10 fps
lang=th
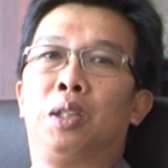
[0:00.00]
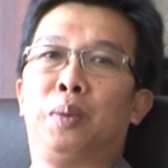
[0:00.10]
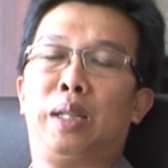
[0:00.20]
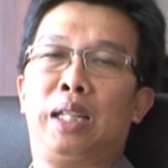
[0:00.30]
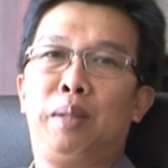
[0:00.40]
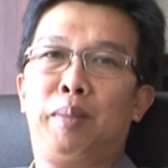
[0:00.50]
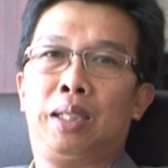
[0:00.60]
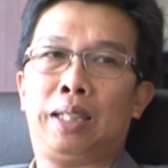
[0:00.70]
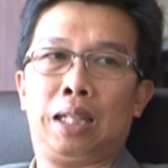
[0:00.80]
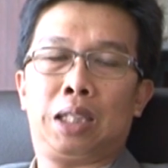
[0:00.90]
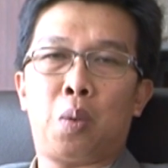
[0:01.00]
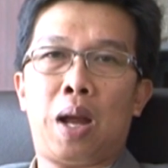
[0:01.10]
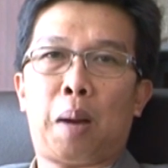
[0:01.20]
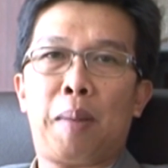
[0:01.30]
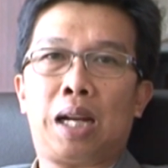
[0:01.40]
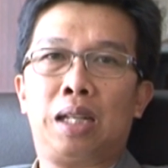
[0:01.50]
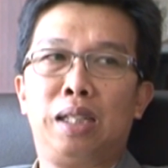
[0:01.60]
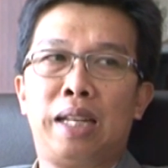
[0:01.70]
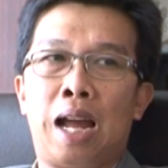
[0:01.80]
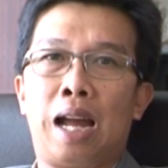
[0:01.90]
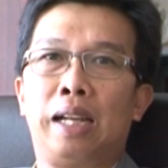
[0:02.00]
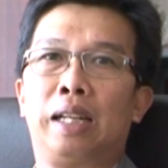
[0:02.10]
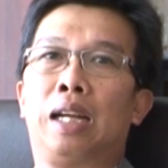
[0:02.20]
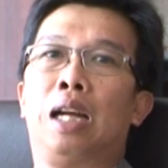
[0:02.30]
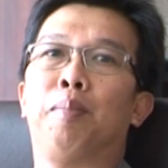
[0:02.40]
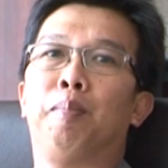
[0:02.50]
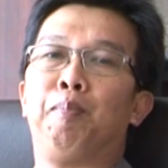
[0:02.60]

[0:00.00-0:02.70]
ส่วนนี้มีแสงสว่างมากขึ้นได้นะครับ